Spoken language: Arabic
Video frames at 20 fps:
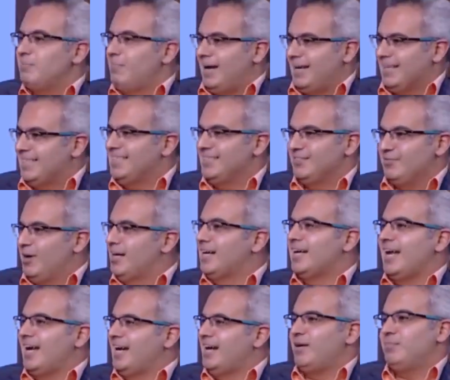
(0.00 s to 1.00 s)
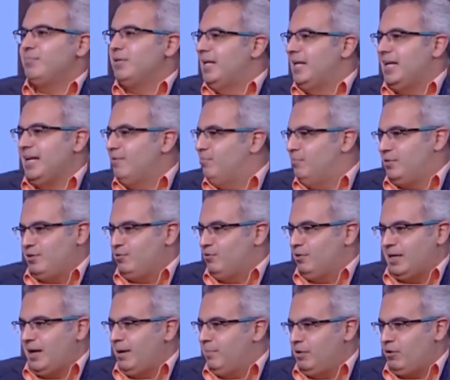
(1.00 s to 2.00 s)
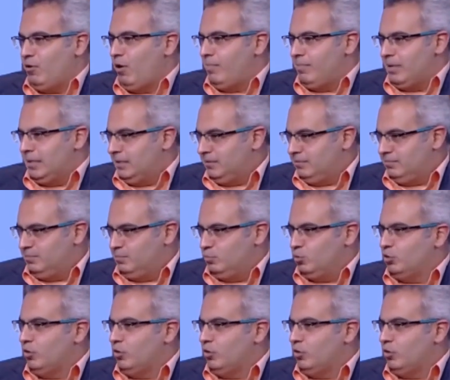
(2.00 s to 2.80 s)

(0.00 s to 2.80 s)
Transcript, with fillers: معاكي انه اخر حاجه اعملها لابني هو نعمل له عمليه أوكي.